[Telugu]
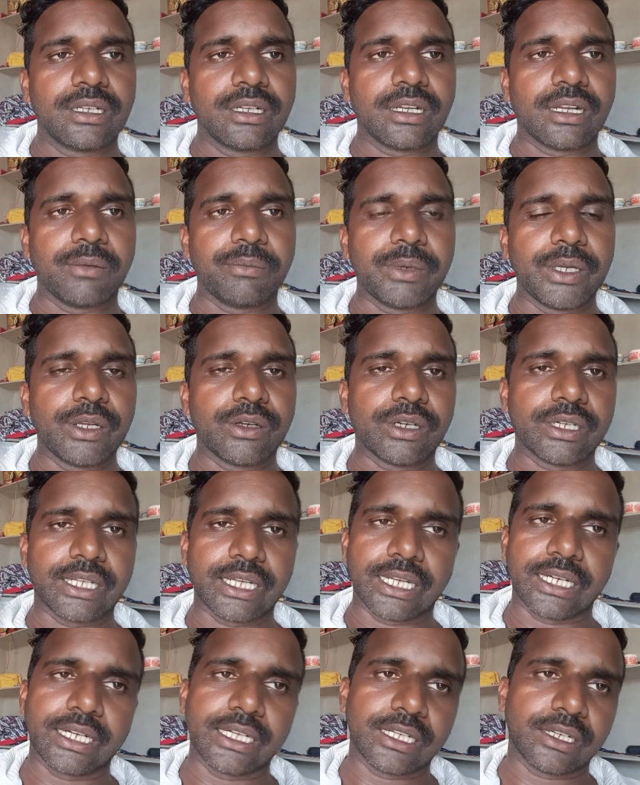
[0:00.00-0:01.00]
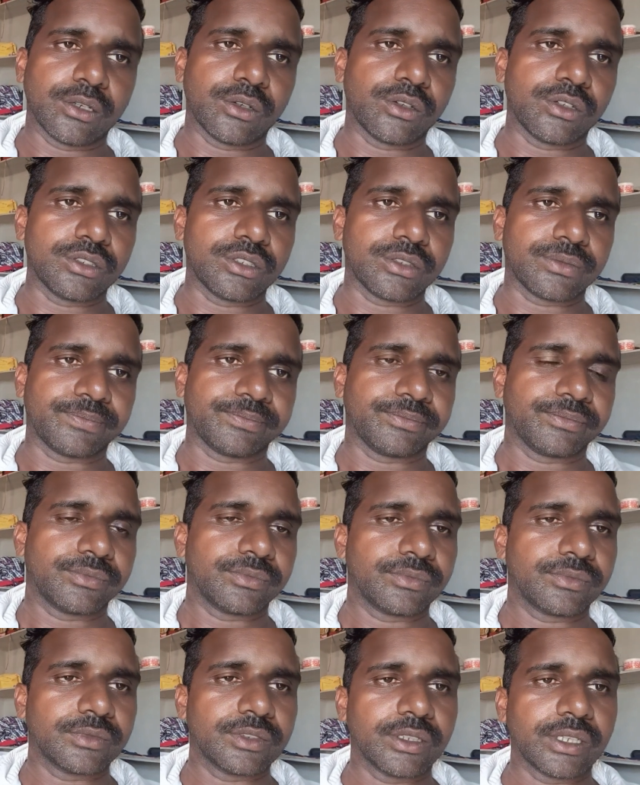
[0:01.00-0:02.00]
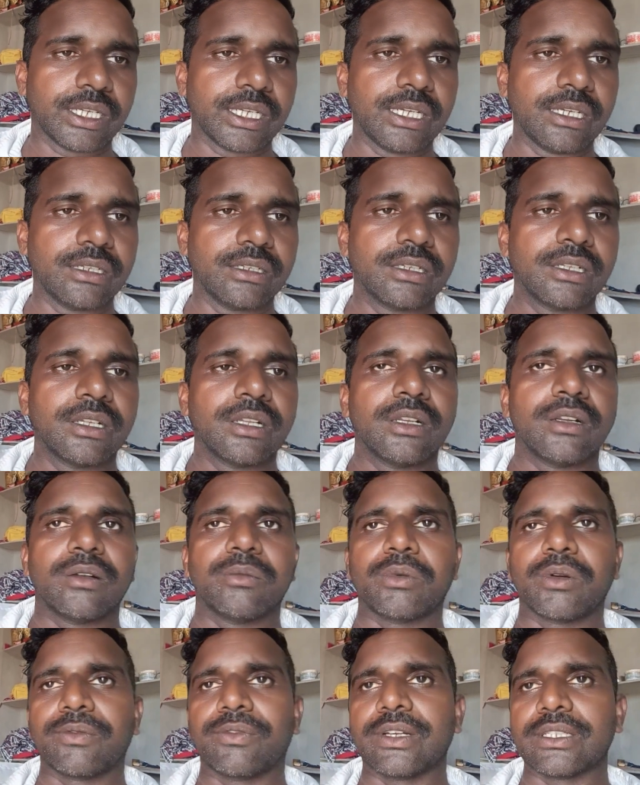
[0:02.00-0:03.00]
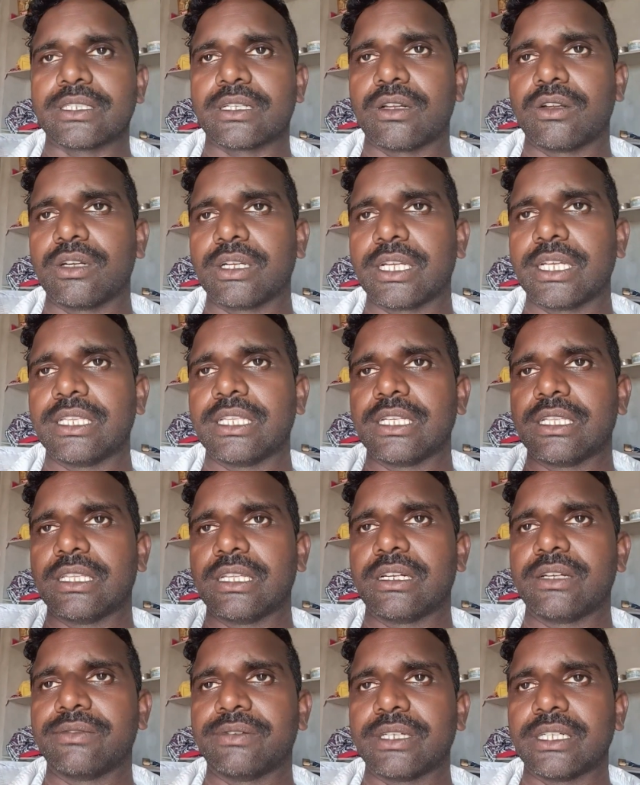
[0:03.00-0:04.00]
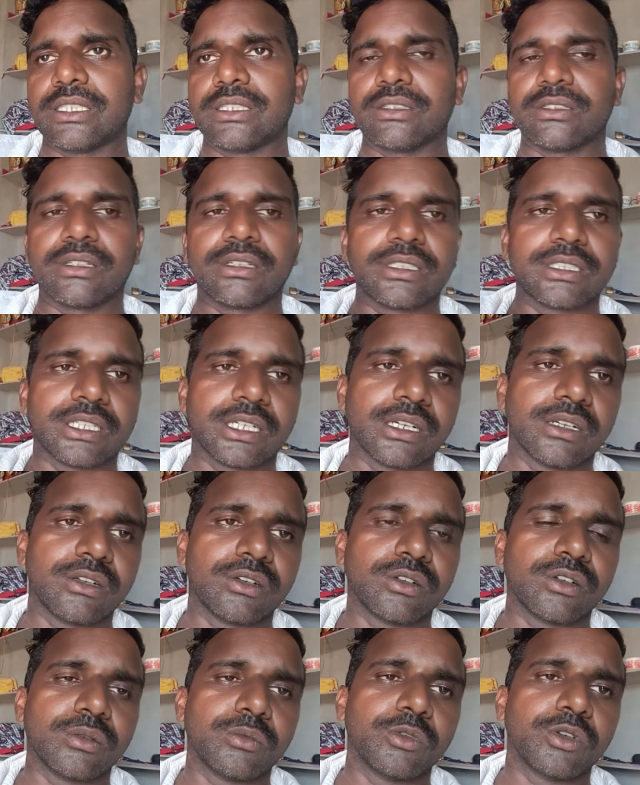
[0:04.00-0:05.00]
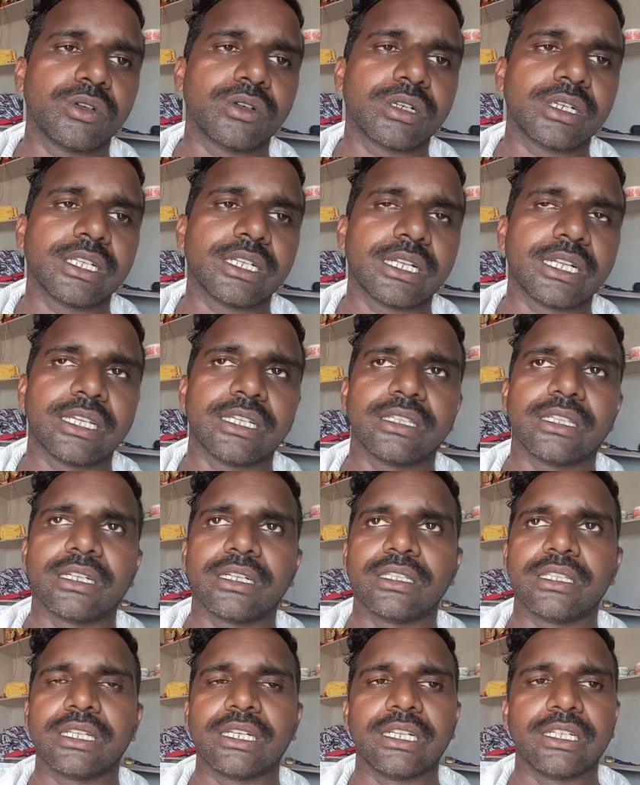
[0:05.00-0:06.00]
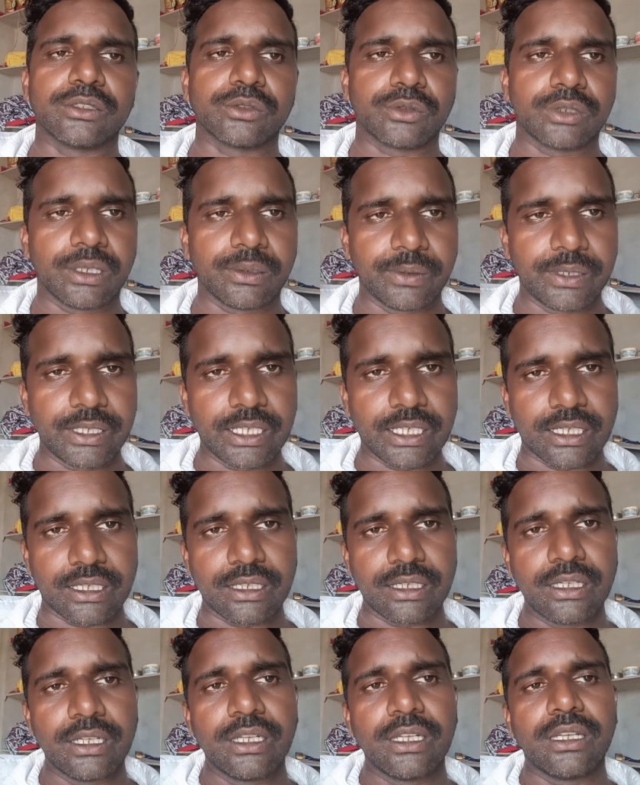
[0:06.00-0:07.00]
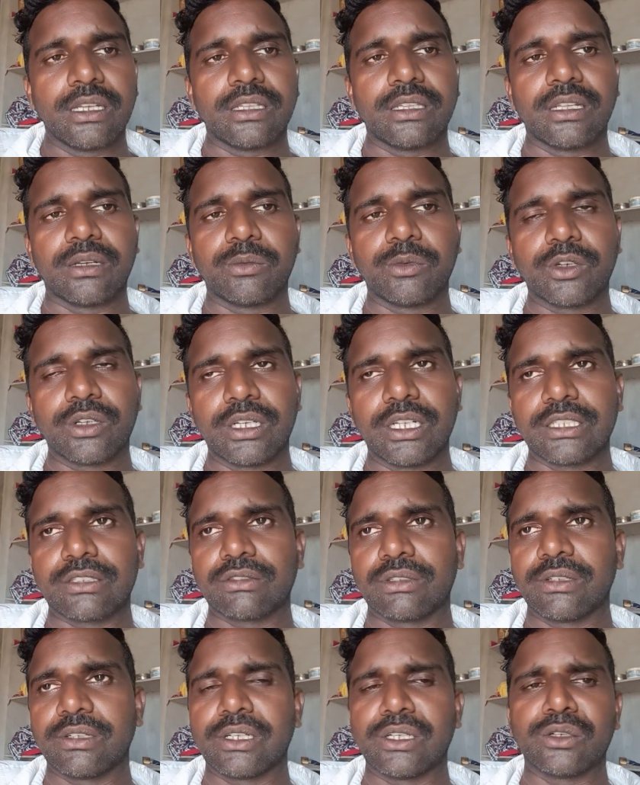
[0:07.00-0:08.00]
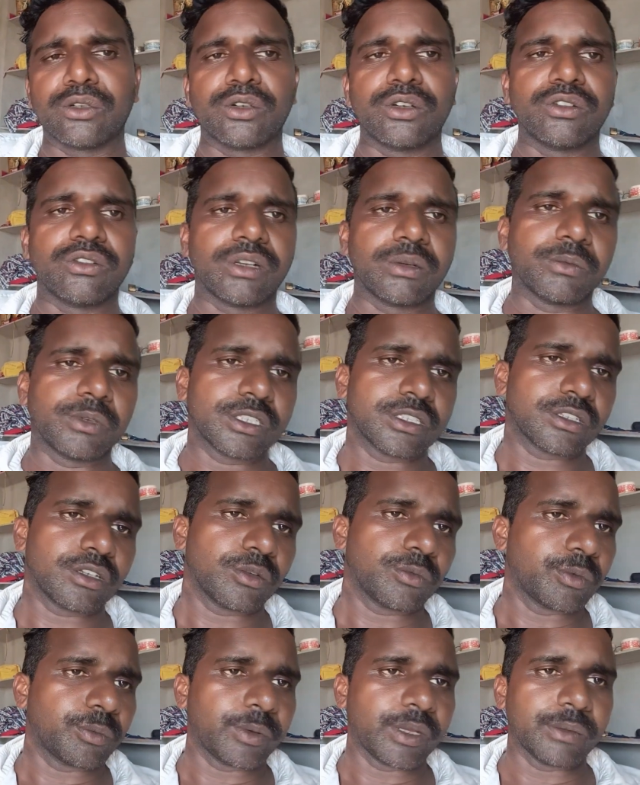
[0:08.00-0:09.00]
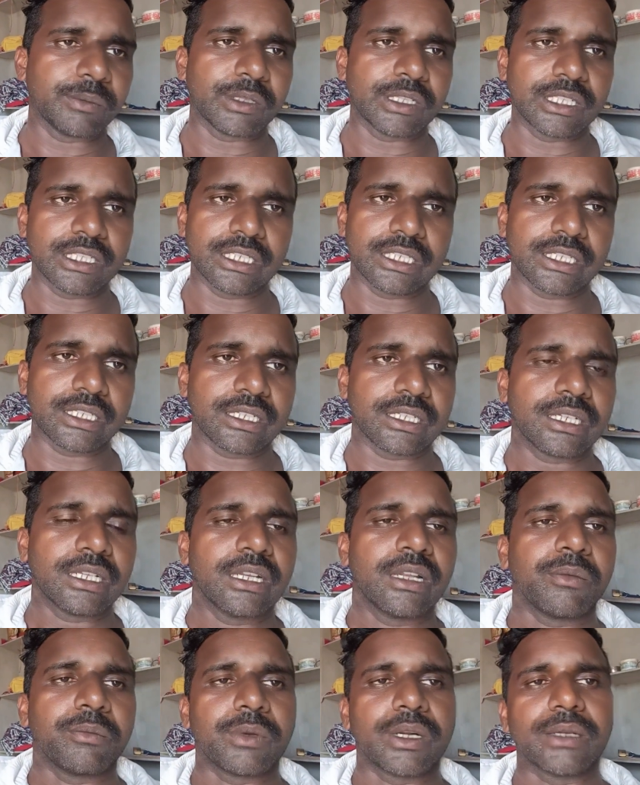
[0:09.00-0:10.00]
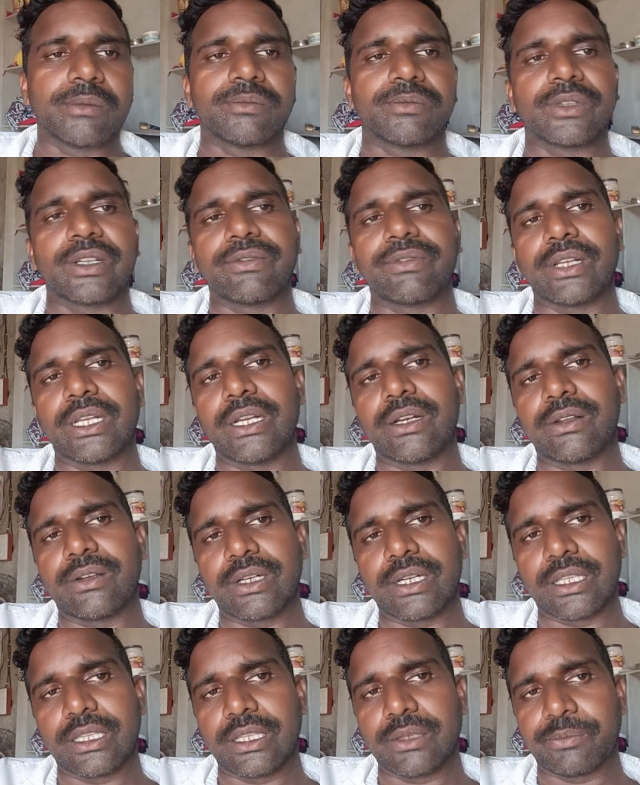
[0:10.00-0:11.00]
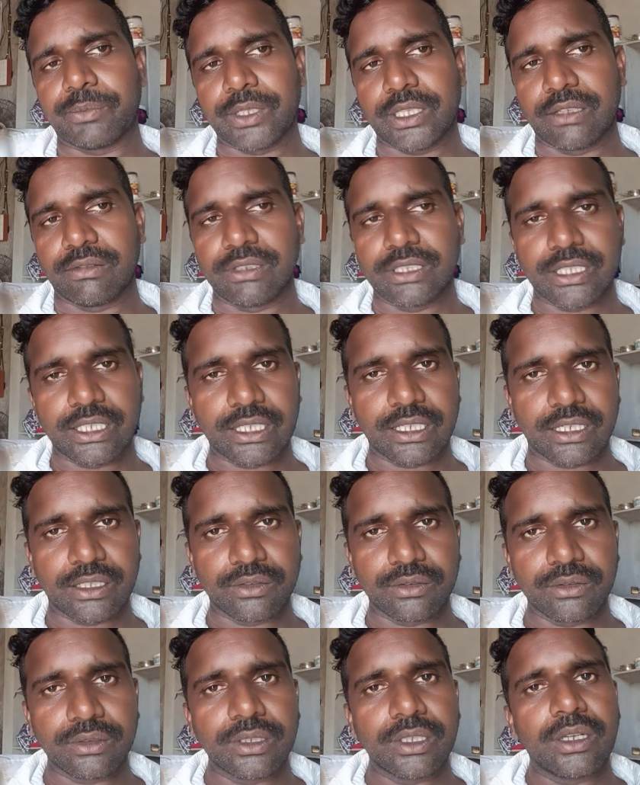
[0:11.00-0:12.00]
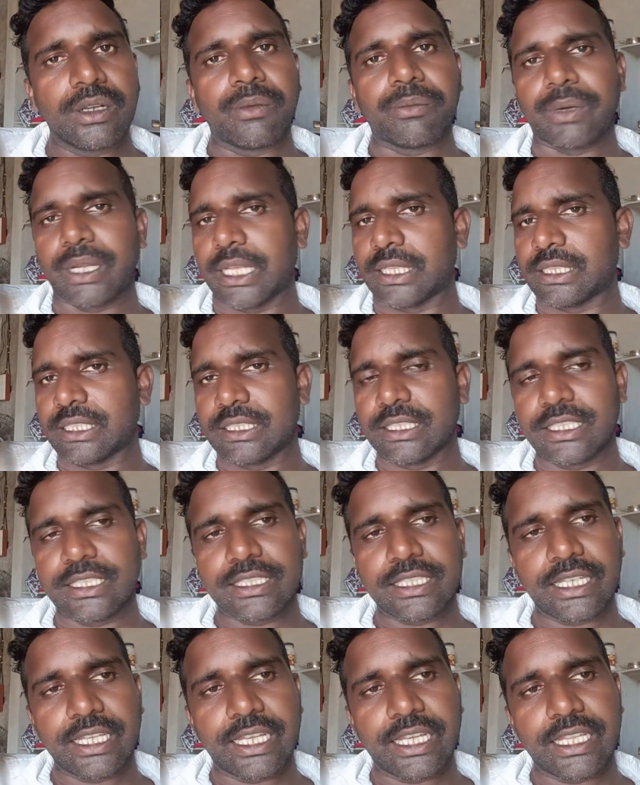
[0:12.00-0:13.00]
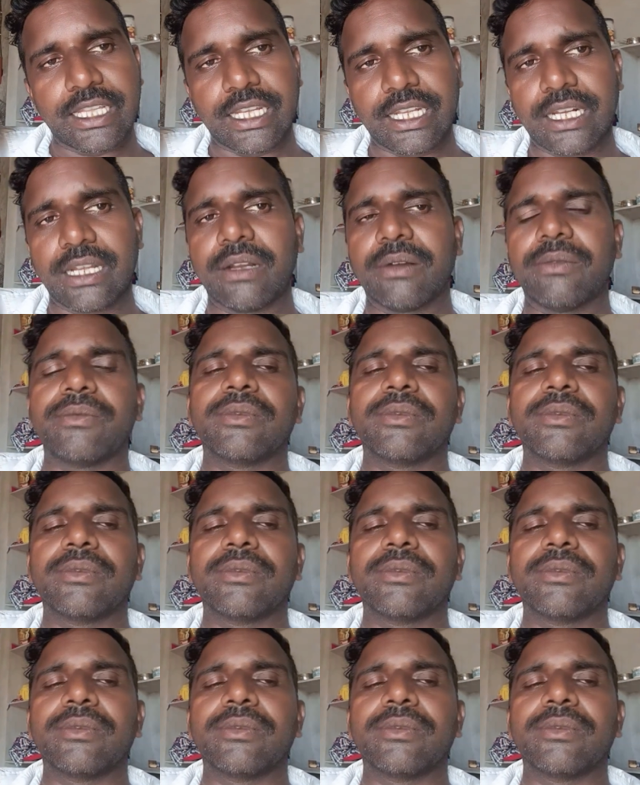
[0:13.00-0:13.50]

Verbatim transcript: కంపెనీ యొక్క టార్గెట్ అనుకోవచ్చు ఓకేనా ఇప్పుడు ఫస్ట్ లోన్కి అయితే ఇద్దరు రిపేర్ చేసిన తర్వాత సెకండ్ లోన్కి ముగ్గురిని ఇట్లా ఇద్దరు ఇద్దరు వేసుకుంటా పోయినా ఇద్దరు ముగ్గురిని వేసుకుంటా పోయినా ట్వంటీ వన్ మంత్స్లో ముప్పై మందిని మనం రిపేర్ చేయడం అనేది పెద్ద విషయం కాదు ప్రయత్నం చేస్తే ఏదైనా